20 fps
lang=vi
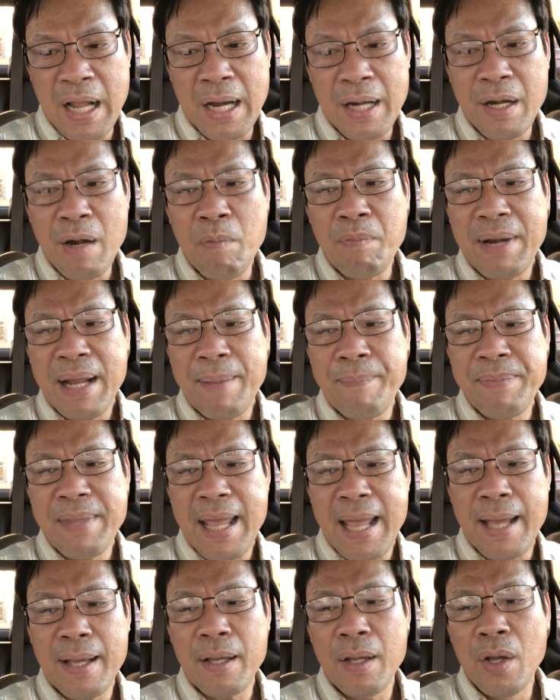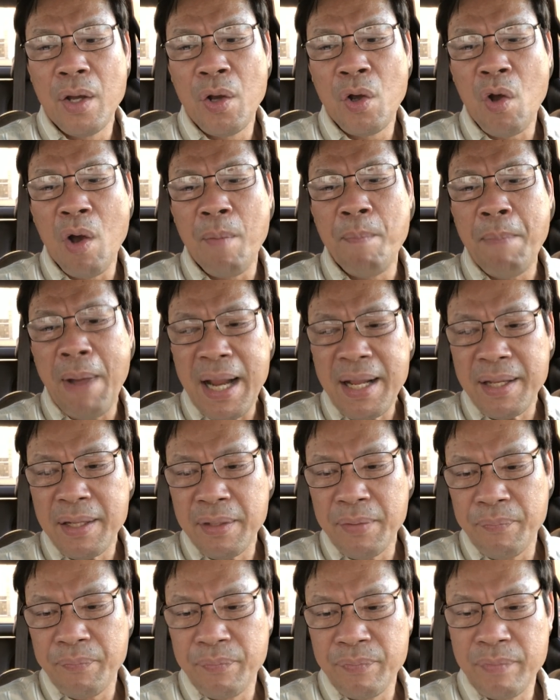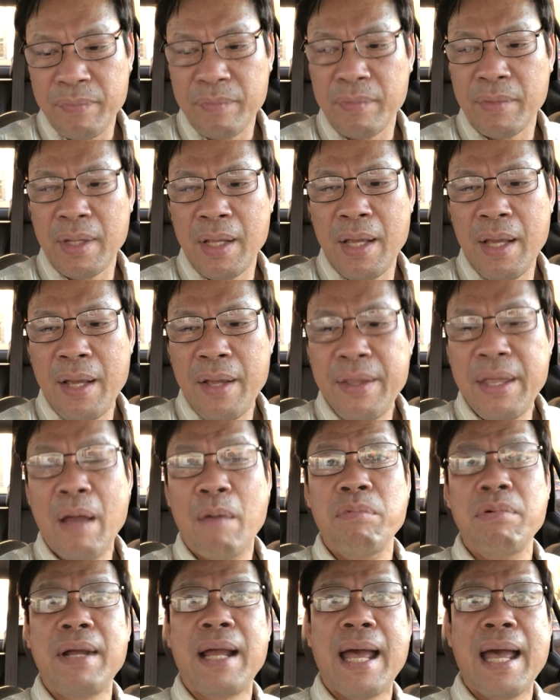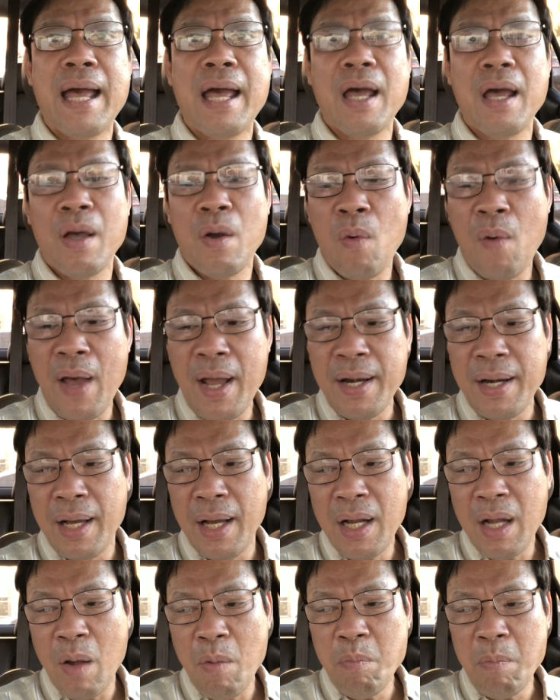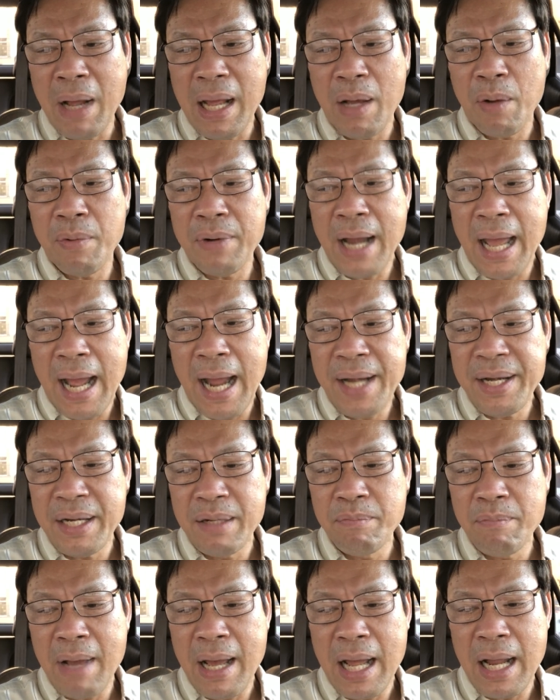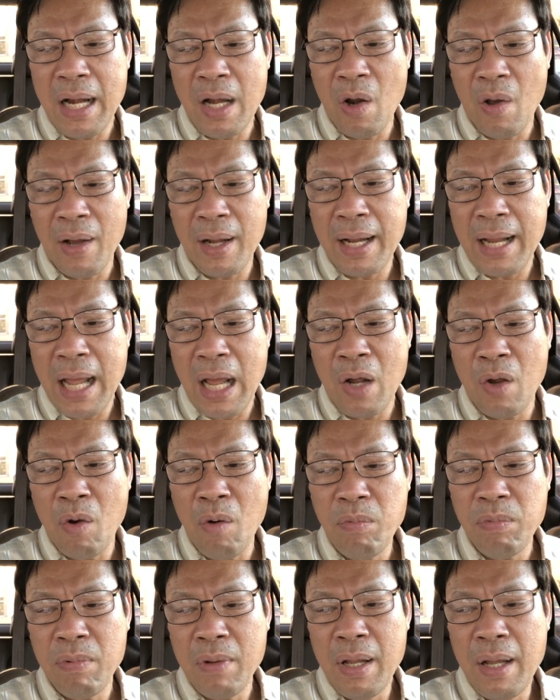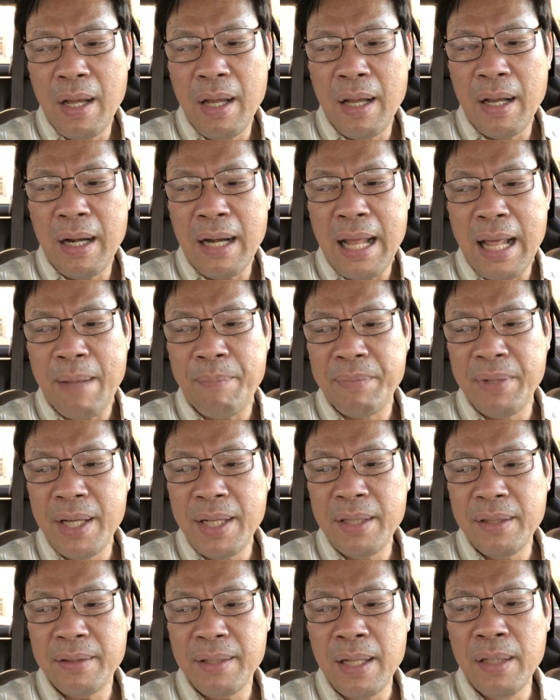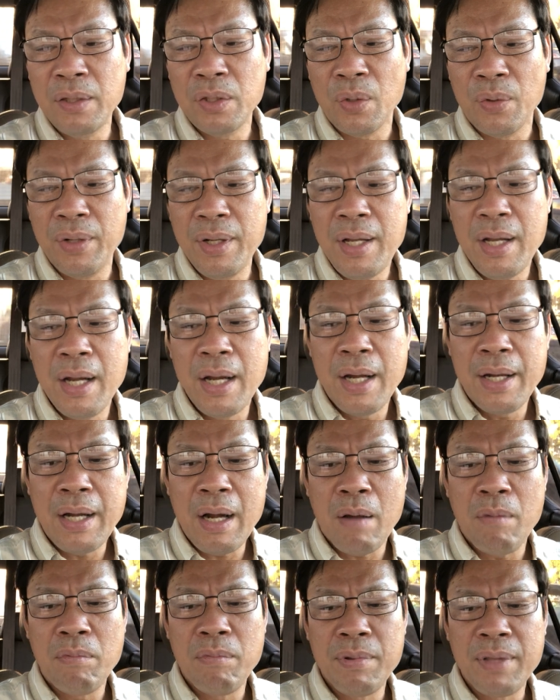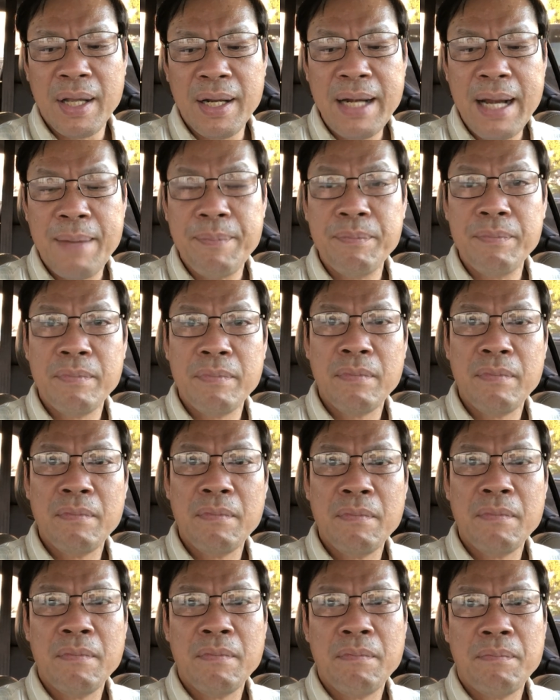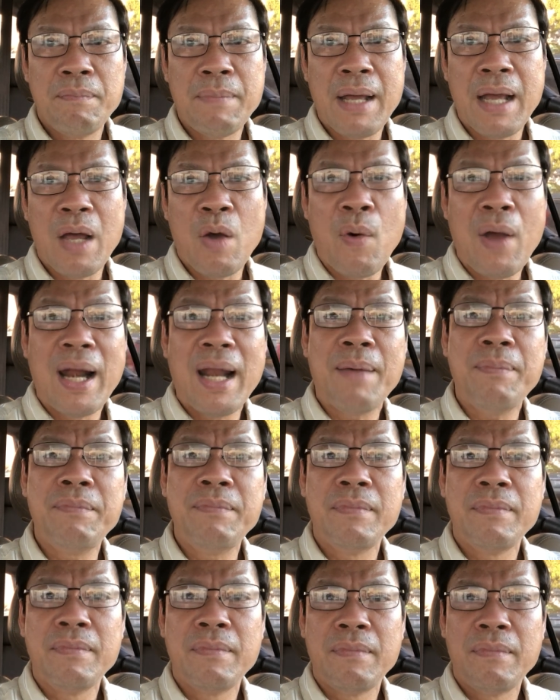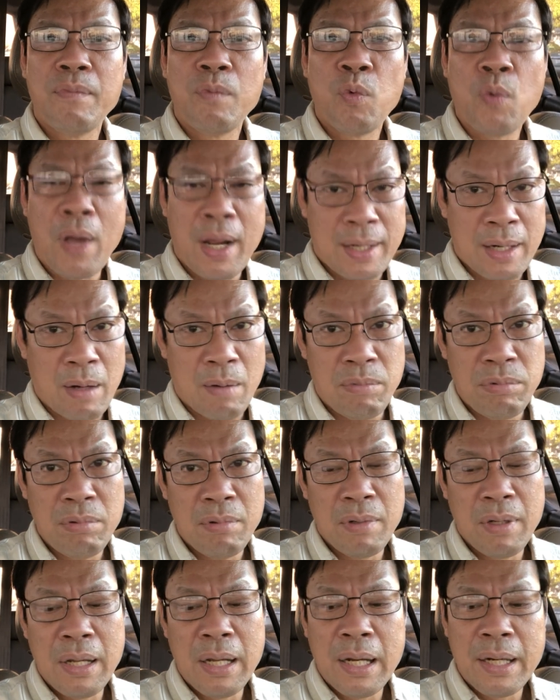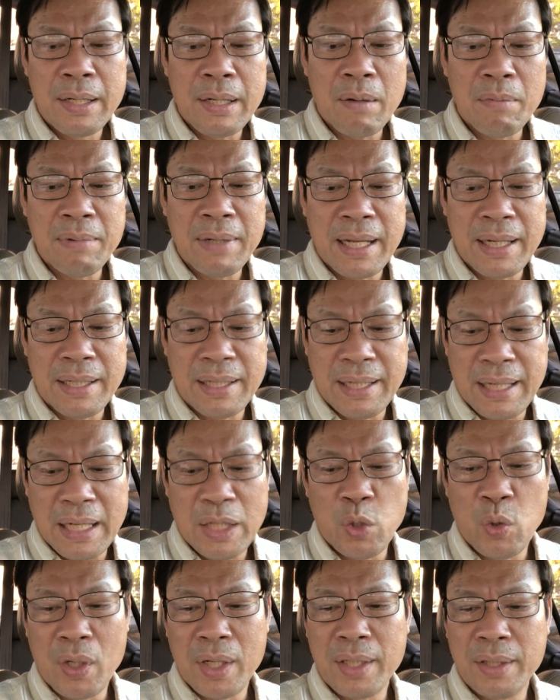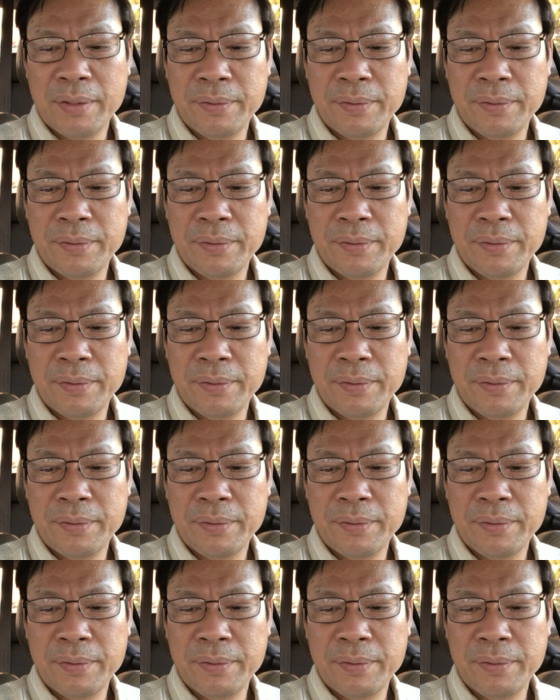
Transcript: trong đêm nhạc Comeback giọng ca Hoa nở không màu đã trình bày loạt ca khúc làm nên tên tuổi trong những năm mà Hoài Lâm hoạt động trong ngành nghệ thuật.